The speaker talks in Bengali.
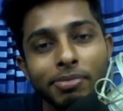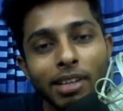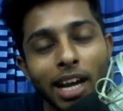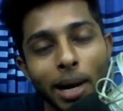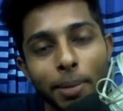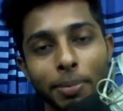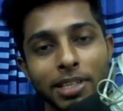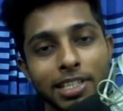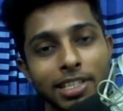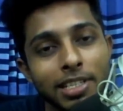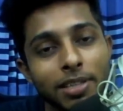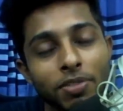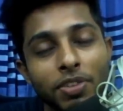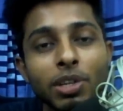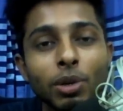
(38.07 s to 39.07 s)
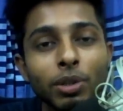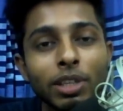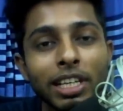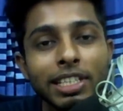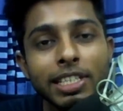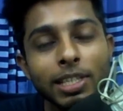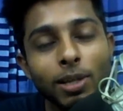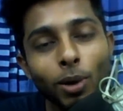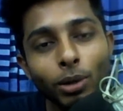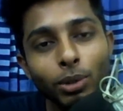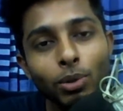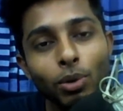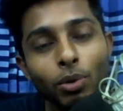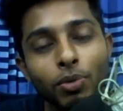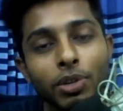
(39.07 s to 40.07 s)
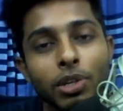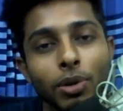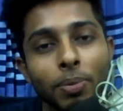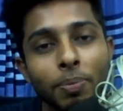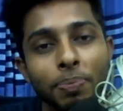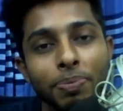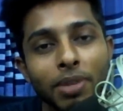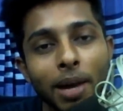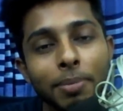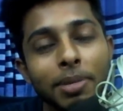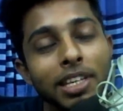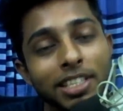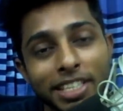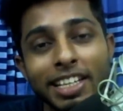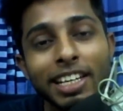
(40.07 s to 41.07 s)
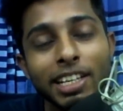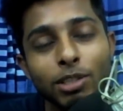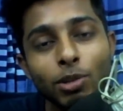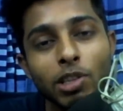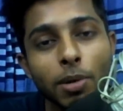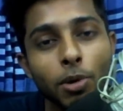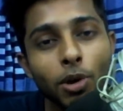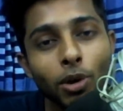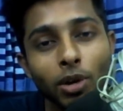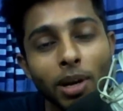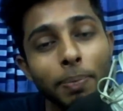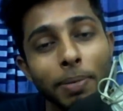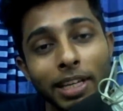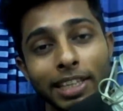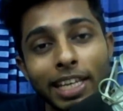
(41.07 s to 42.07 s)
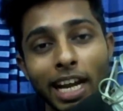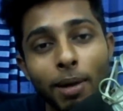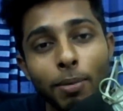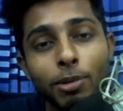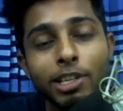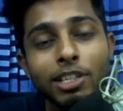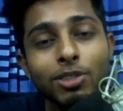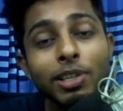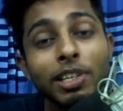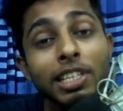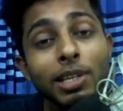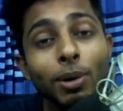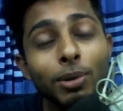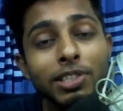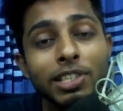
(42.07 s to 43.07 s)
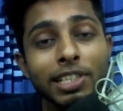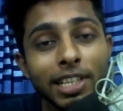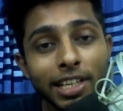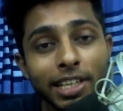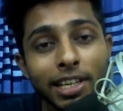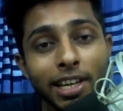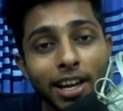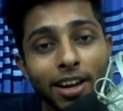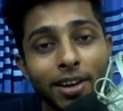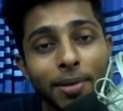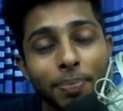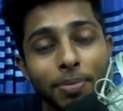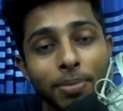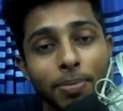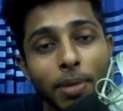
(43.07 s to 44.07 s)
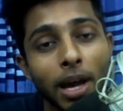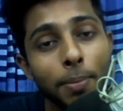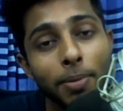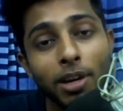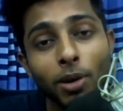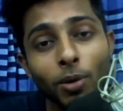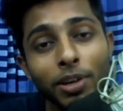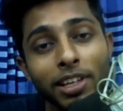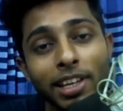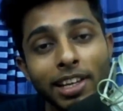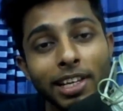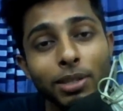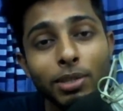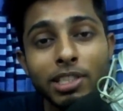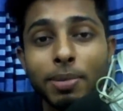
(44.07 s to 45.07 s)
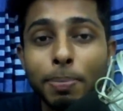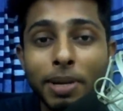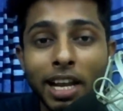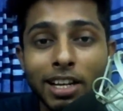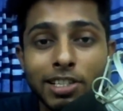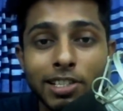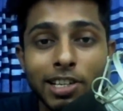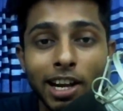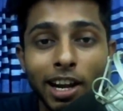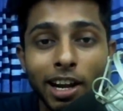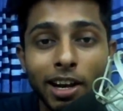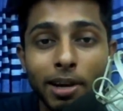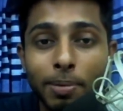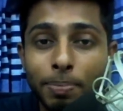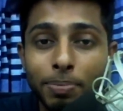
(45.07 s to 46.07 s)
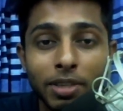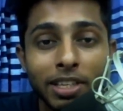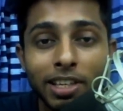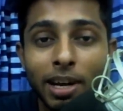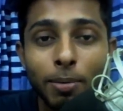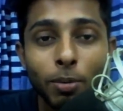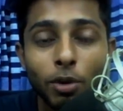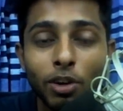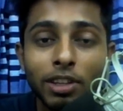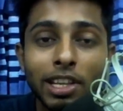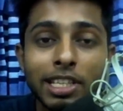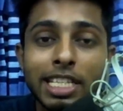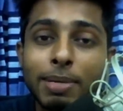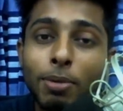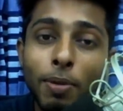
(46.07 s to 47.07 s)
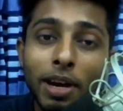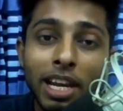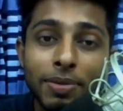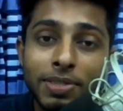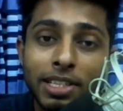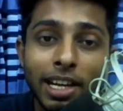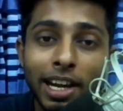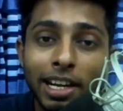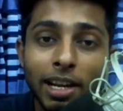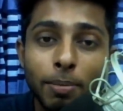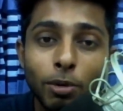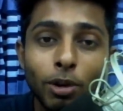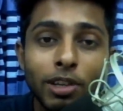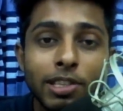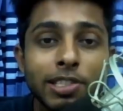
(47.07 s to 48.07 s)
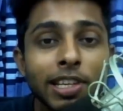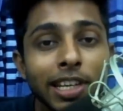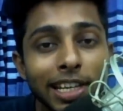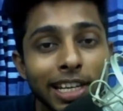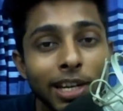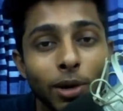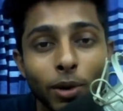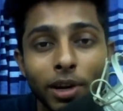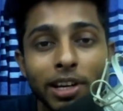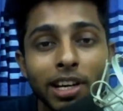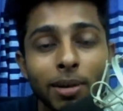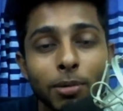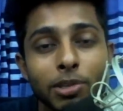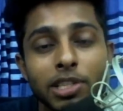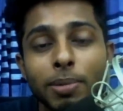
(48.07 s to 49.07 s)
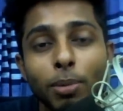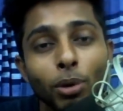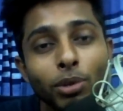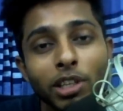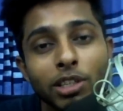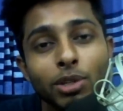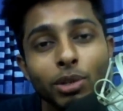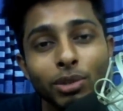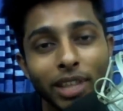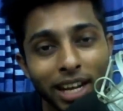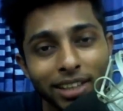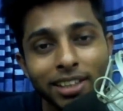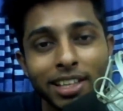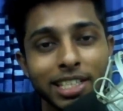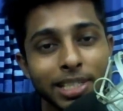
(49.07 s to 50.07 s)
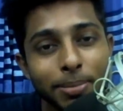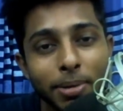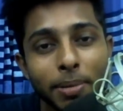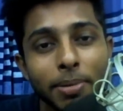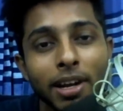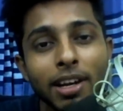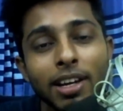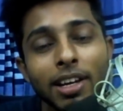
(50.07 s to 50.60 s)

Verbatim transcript: আমরা যে এই যে ভিডিও দেখছি কতগুলো ভিডিও আমি স্ক্রিনে চলে যাবো এখন আপনাকে দেখাবো যে আসলে কী হচ্ছে এটা কি আমরা অনেকেই কিন্তু এই যে বিকাশে টাকা ইনকাম করা যাচ্ছে মোবাইল অ্যাপসে টাকা ইনকাম করা যাচ্ছে ক্লিক করে ইনকাম হচ্ছে বহুত কিছু কিন্তু দেখা যাচ্ছে বা আমরা